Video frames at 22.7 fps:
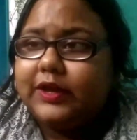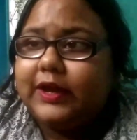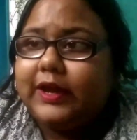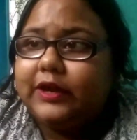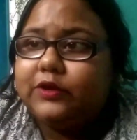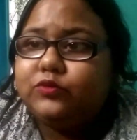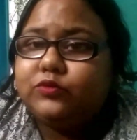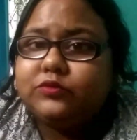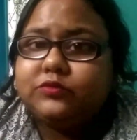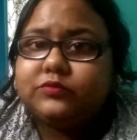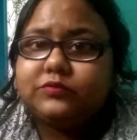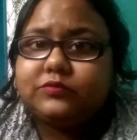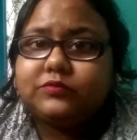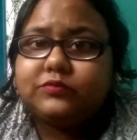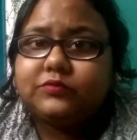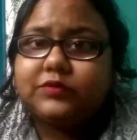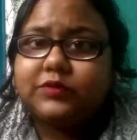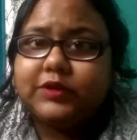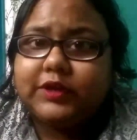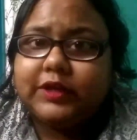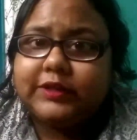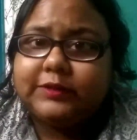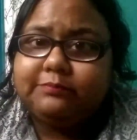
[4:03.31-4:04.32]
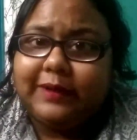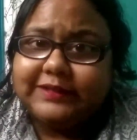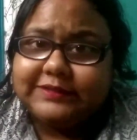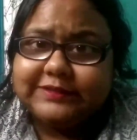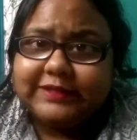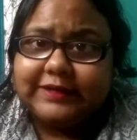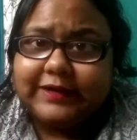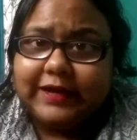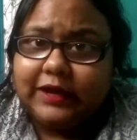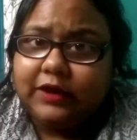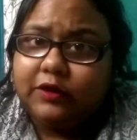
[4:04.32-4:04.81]
কারুর কে
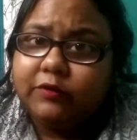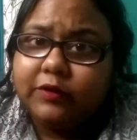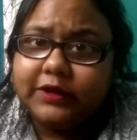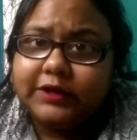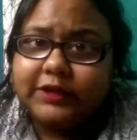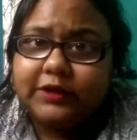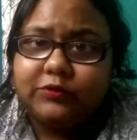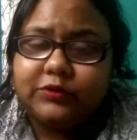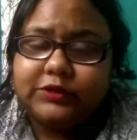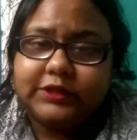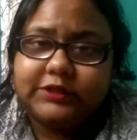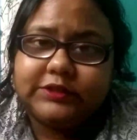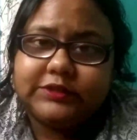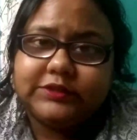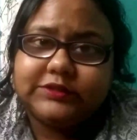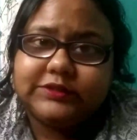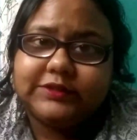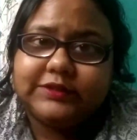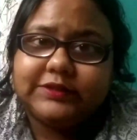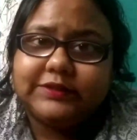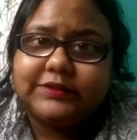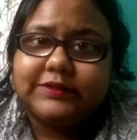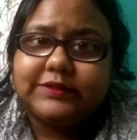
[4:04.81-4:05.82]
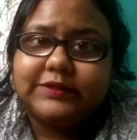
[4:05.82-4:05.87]
বাচ্চা না হওয়া নিয়ে কোটা দিচ্ছে